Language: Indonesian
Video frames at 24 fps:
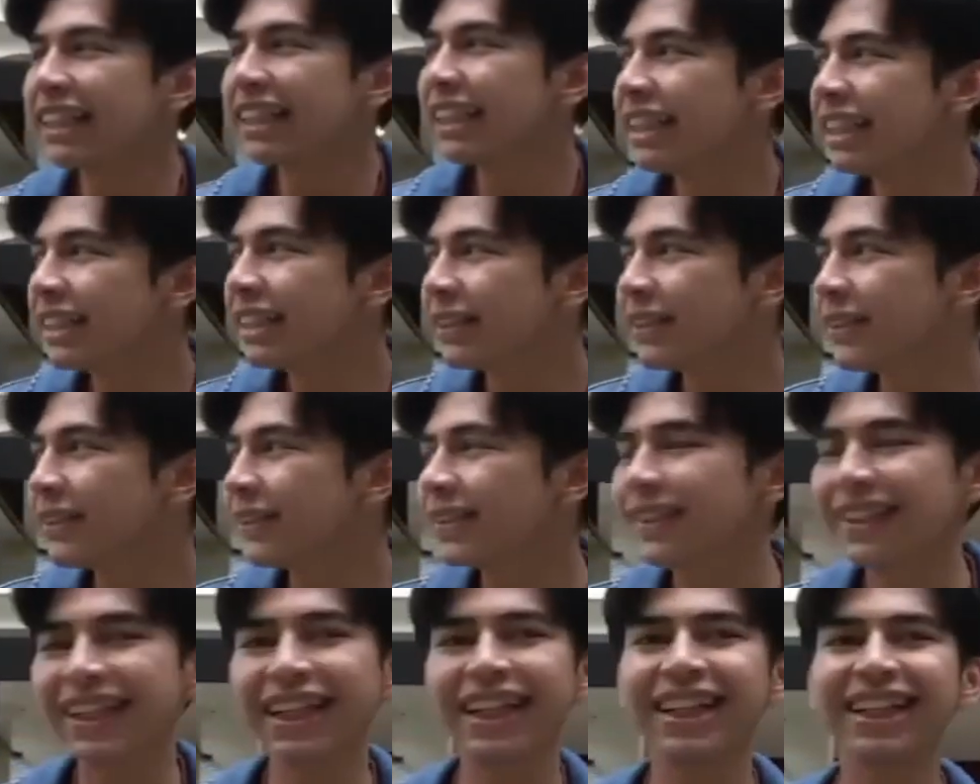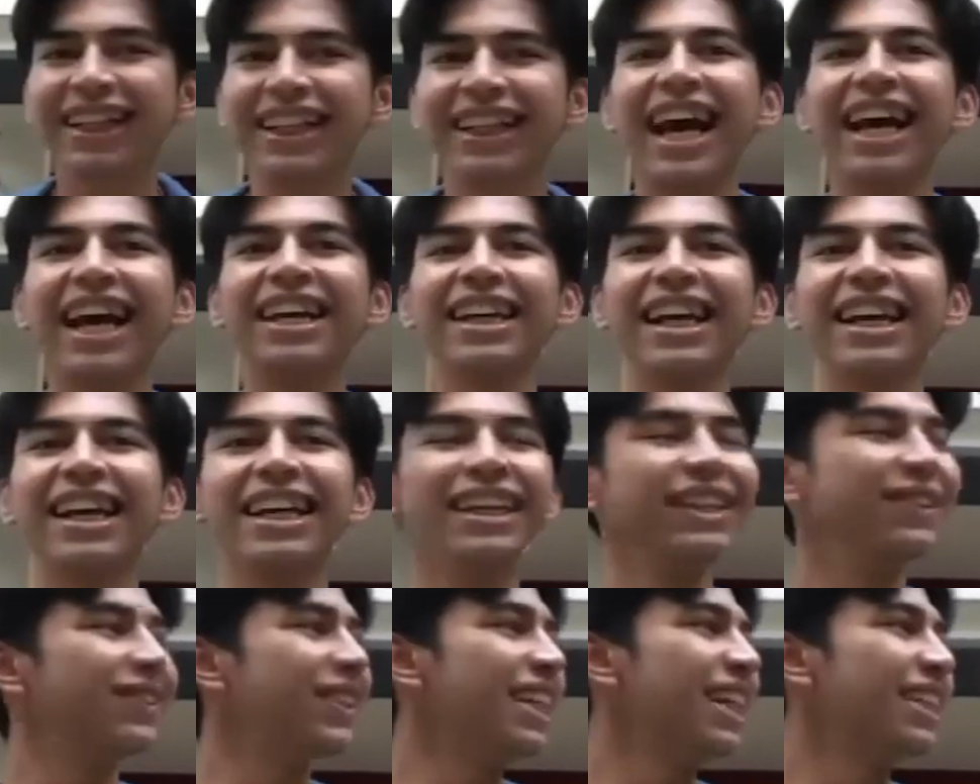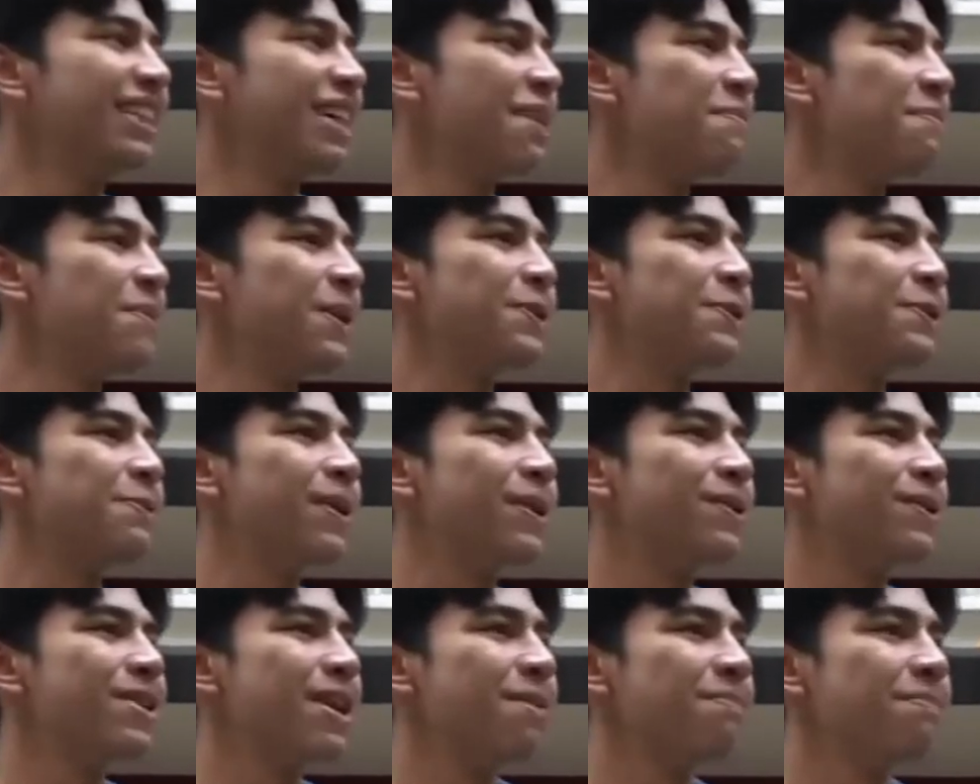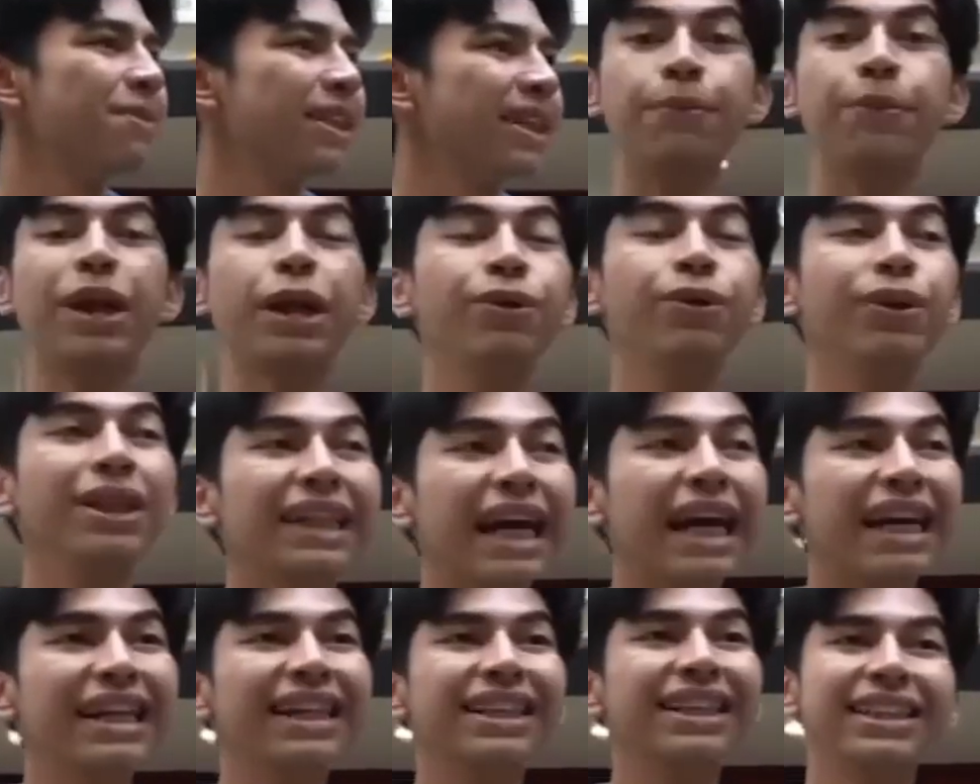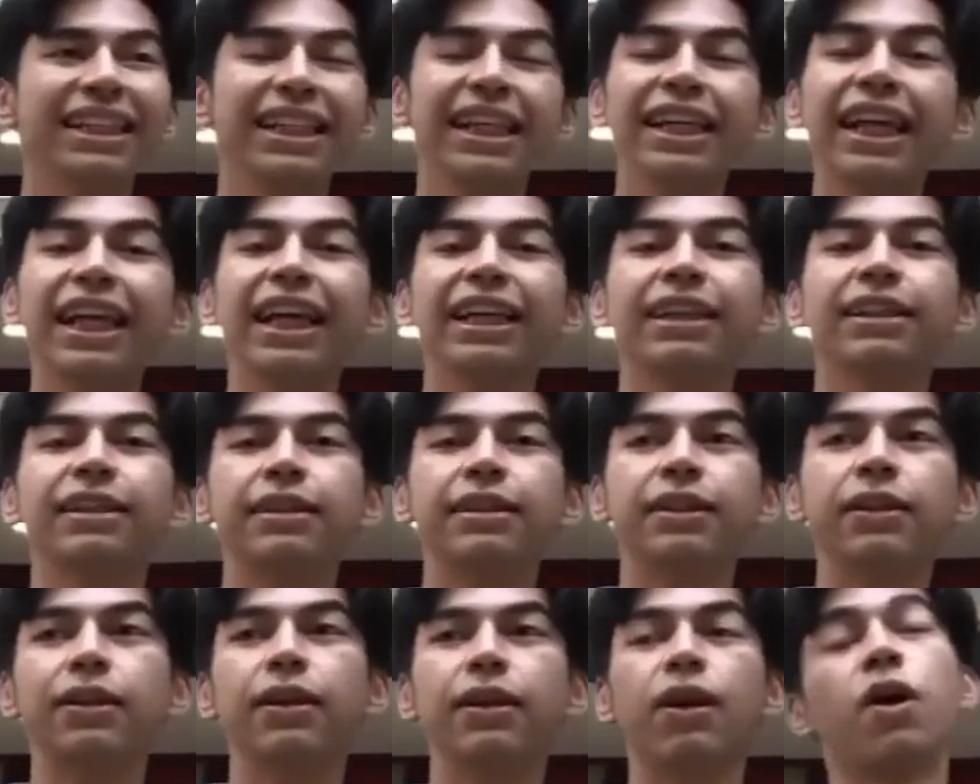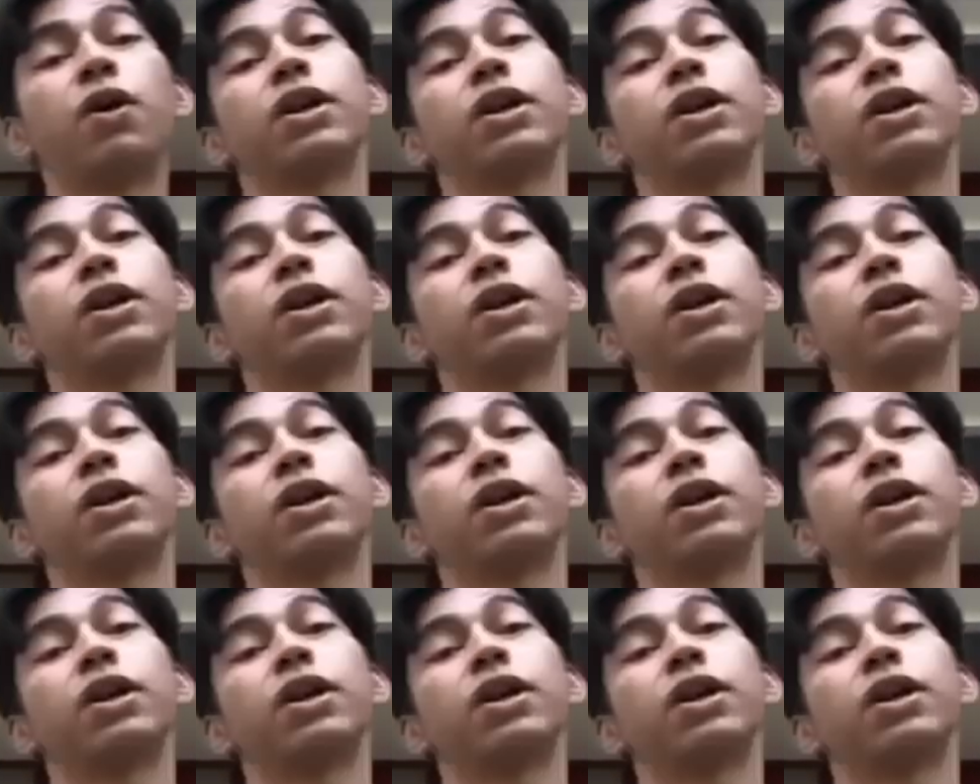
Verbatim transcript: top Indonesia. Bukan dibuat-buat, tapi emang wajahnya